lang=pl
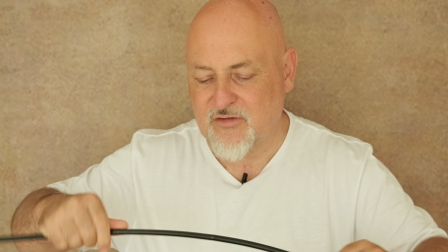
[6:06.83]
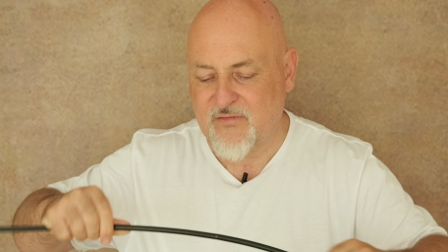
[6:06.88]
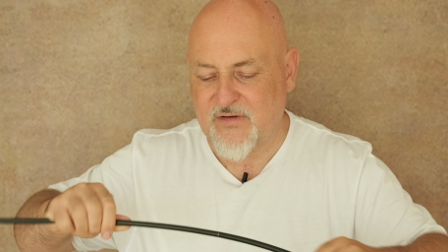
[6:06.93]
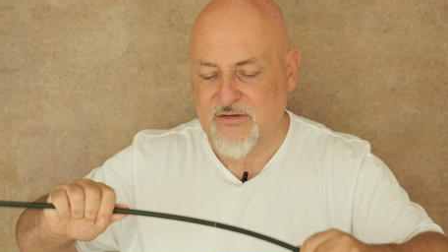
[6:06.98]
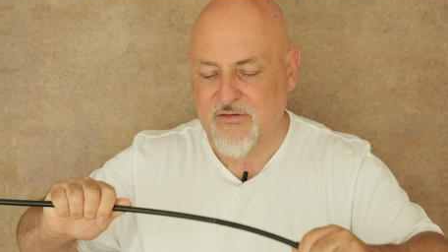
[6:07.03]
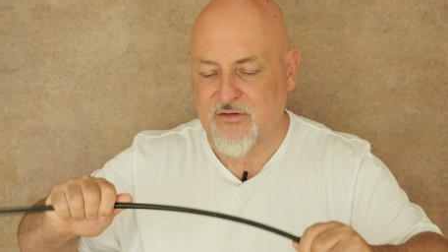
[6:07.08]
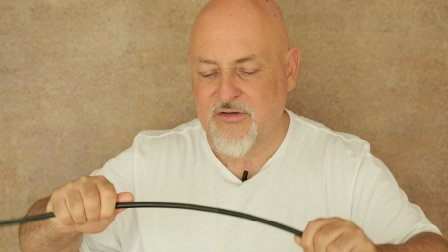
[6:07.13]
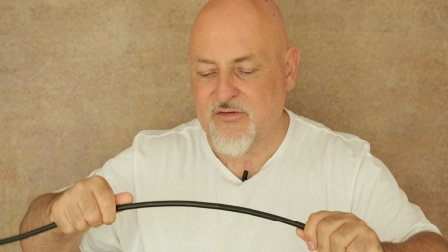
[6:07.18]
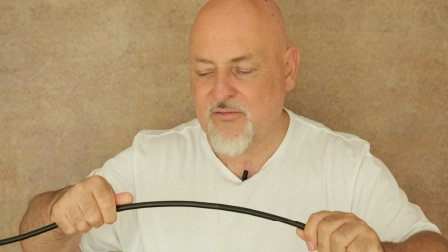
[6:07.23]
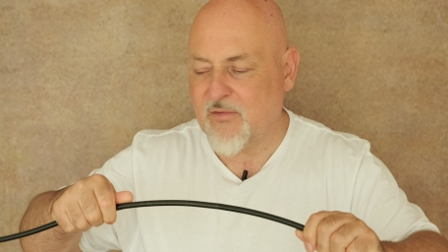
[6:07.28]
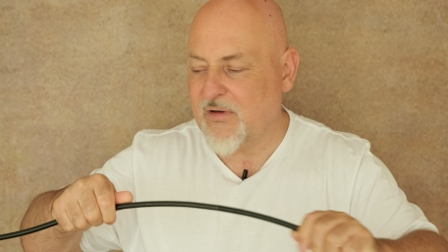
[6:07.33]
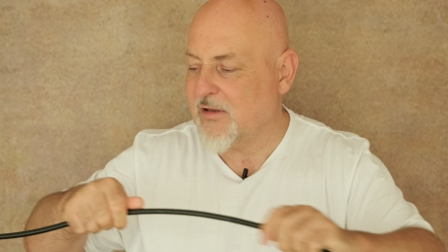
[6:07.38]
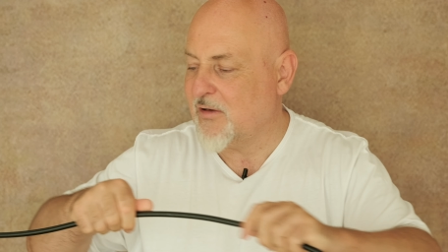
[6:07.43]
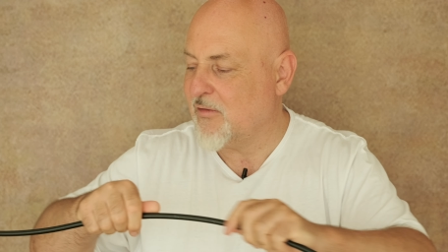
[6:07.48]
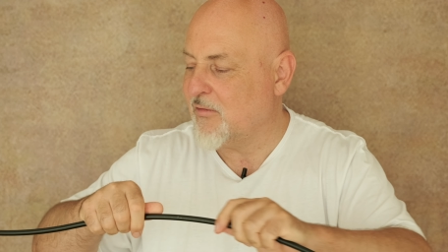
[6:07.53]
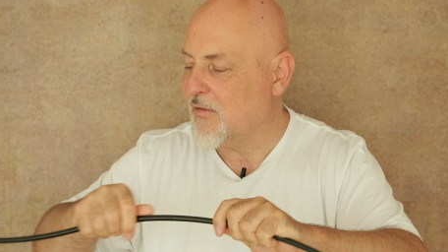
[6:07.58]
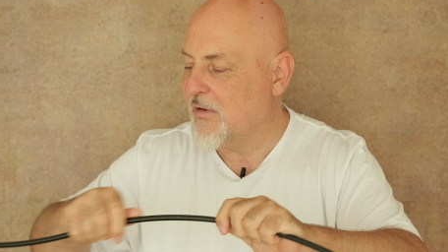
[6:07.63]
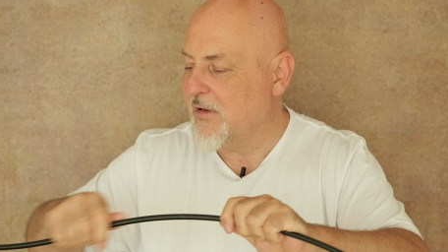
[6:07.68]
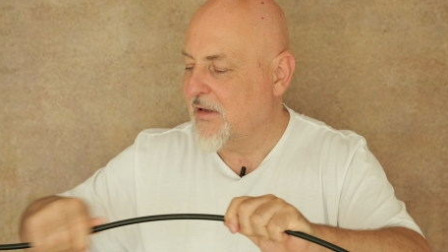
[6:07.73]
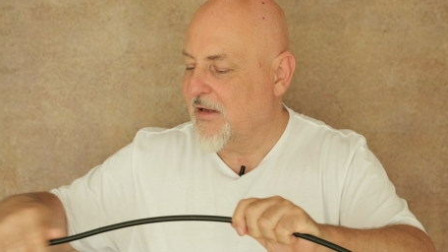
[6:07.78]
z Was
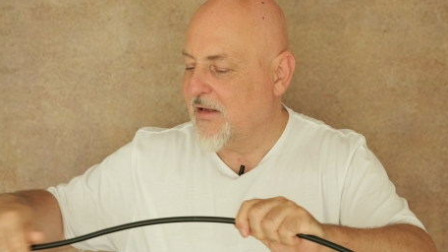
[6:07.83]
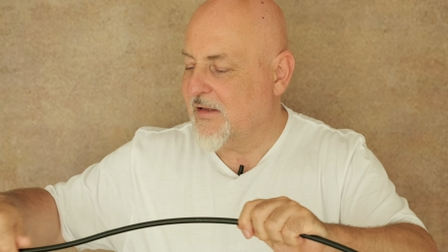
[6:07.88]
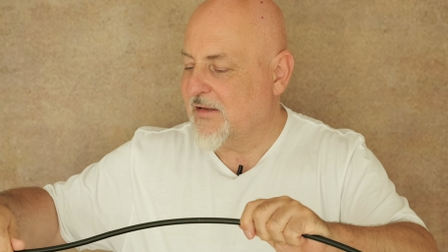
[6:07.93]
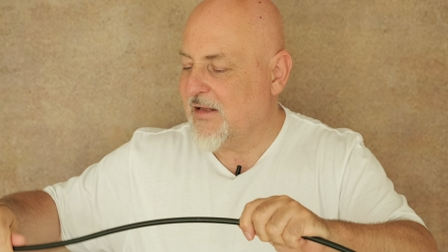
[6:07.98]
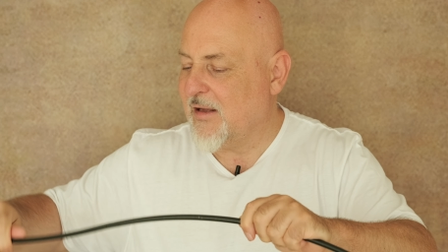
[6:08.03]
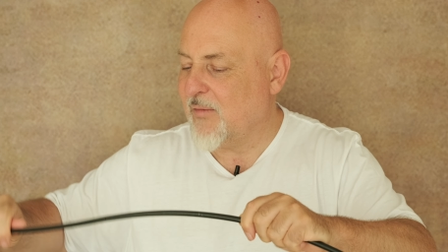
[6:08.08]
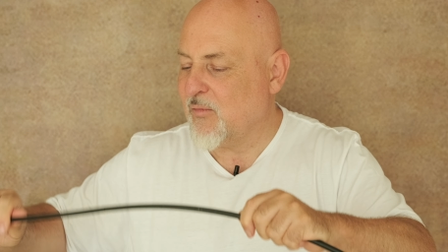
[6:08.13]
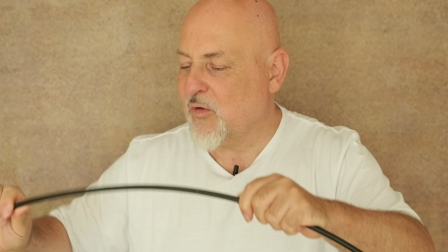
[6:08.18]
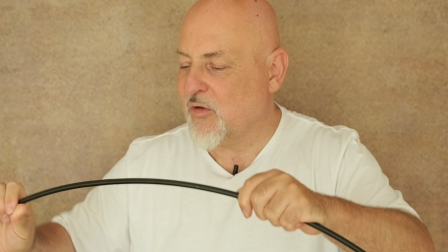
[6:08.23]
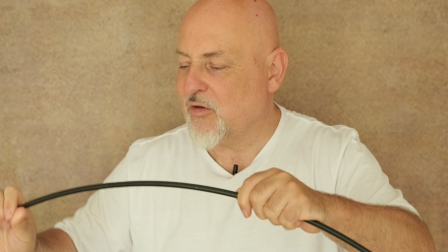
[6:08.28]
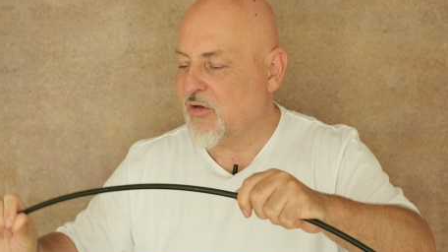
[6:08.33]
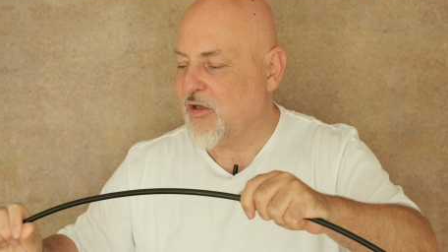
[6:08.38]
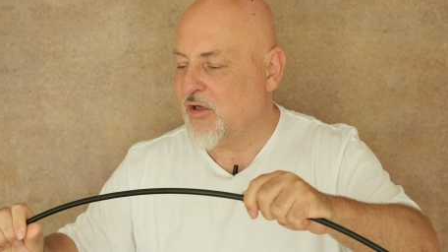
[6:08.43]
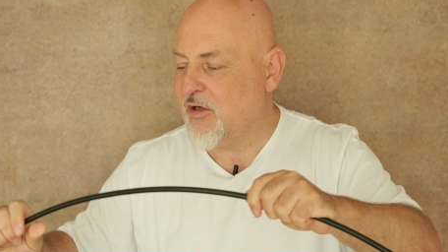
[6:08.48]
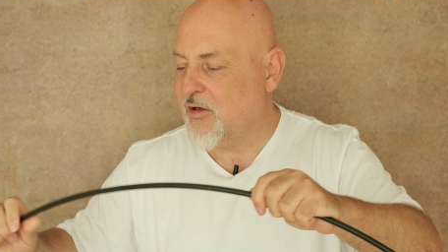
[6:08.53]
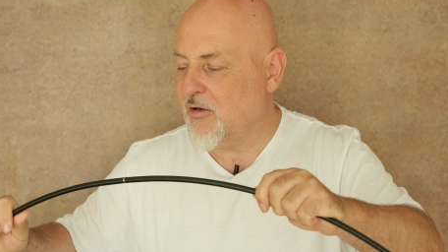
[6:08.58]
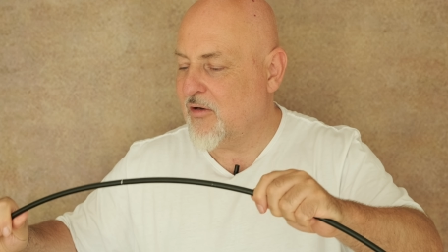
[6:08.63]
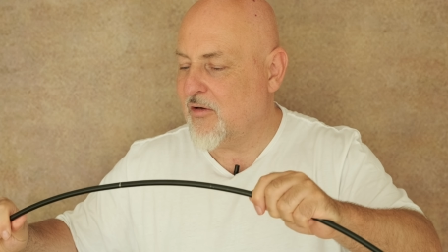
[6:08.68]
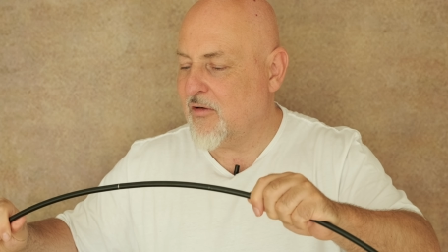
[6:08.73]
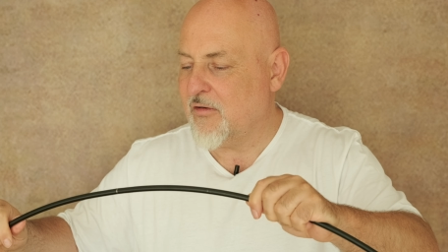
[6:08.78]
rozkładał namiot
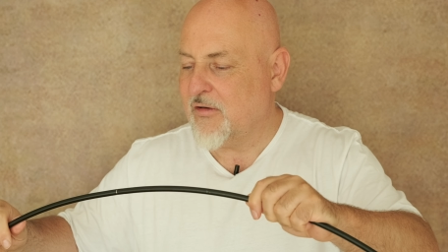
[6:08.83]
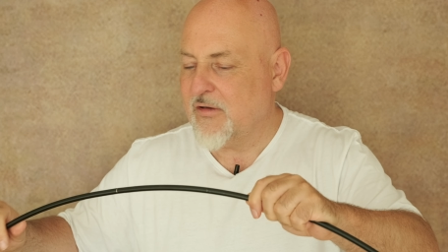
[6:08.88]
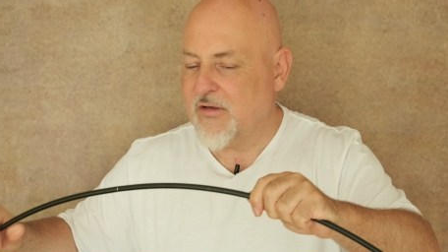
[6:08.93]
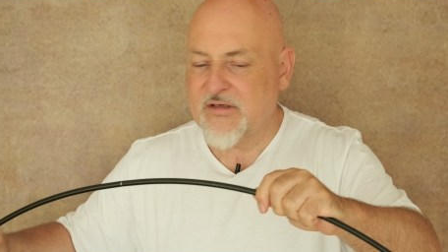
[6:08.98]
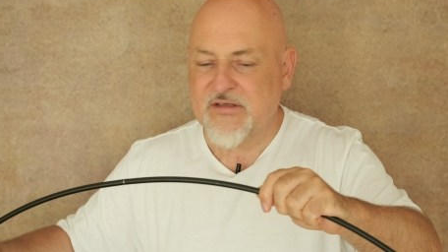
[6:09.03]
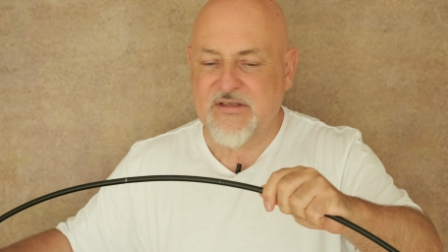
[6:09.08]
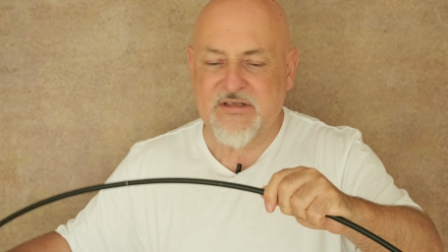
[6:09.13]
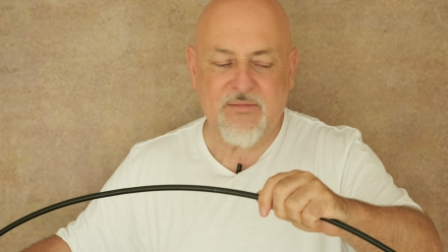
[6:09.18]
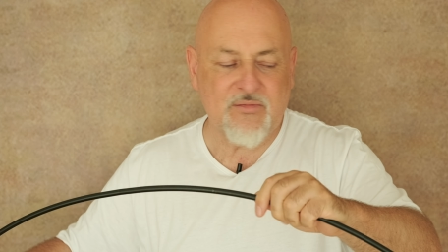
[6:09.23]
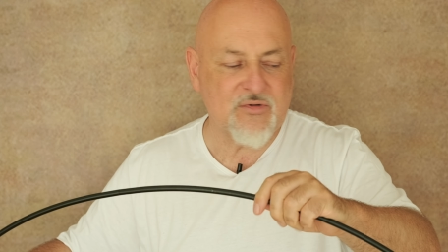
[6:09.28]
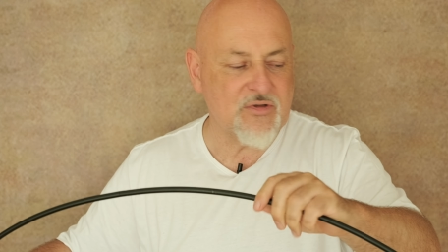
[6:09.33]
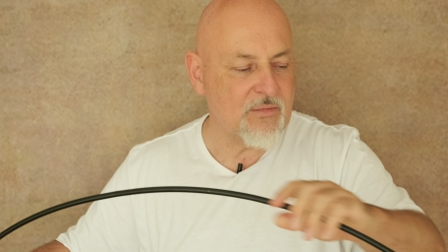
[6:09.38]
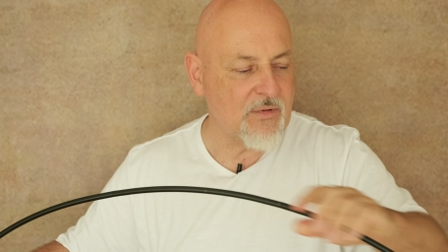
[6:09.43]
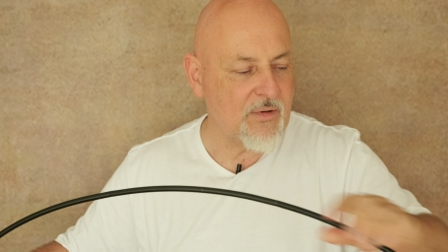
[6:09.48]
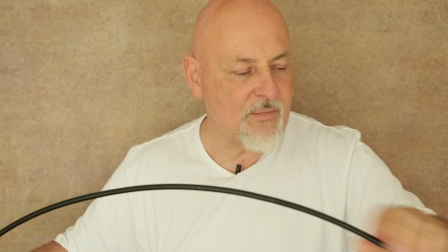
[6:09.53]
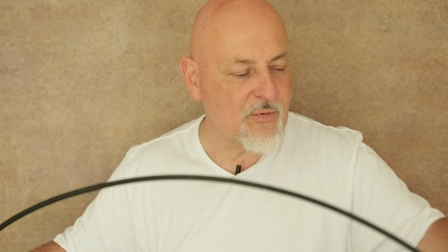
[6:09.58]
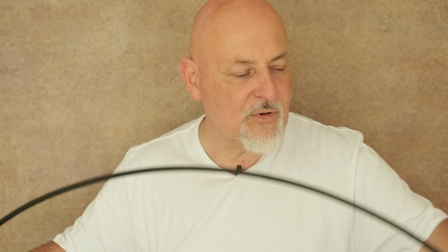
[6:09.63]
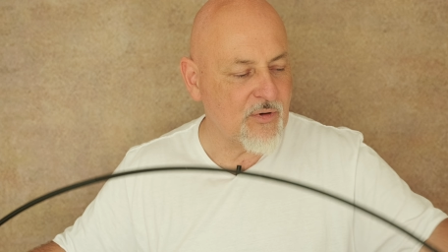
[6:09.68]
iglo, z tym sobie